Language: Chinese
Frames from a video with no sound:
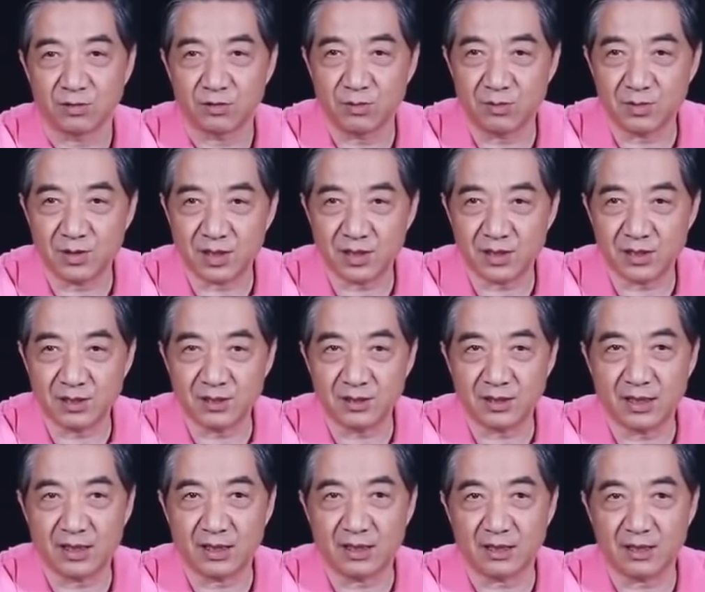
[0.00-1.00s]
琢磨这个事儿
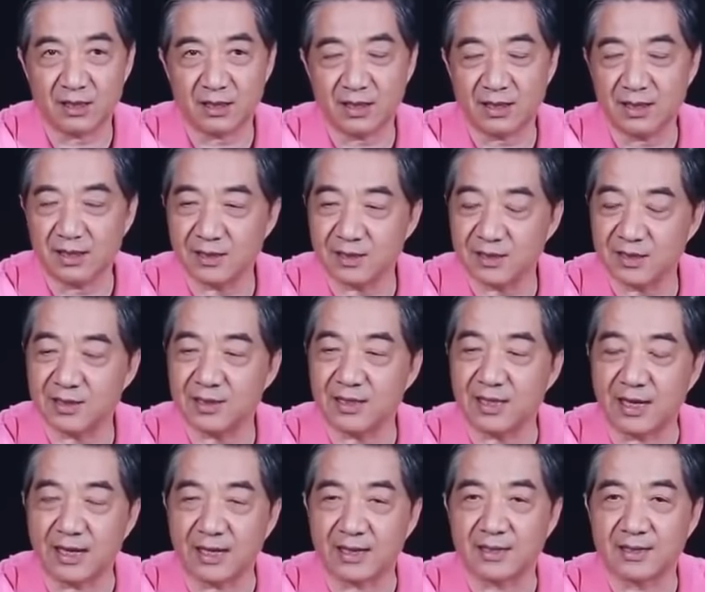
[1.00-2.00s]
呢，二零零四
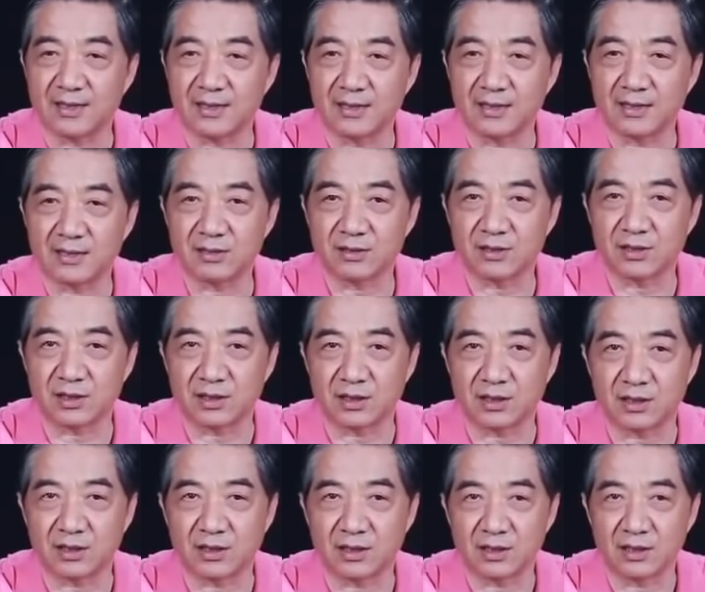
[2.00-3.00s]
年就
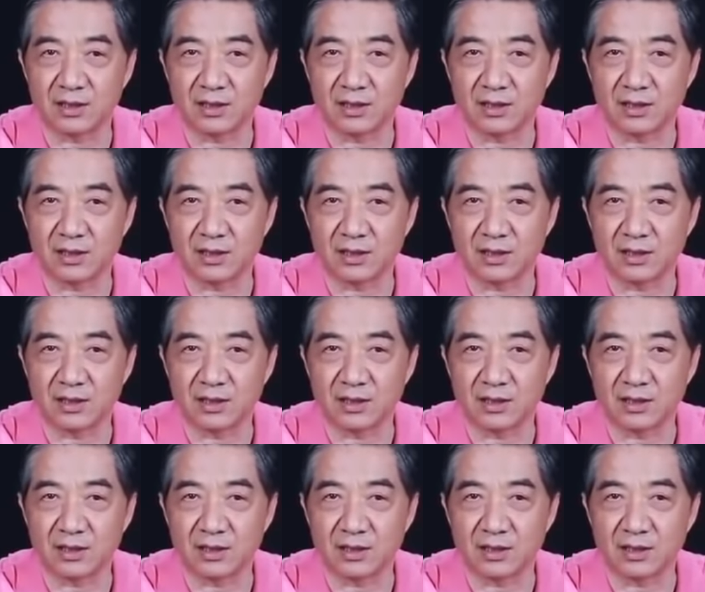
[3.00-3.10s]
是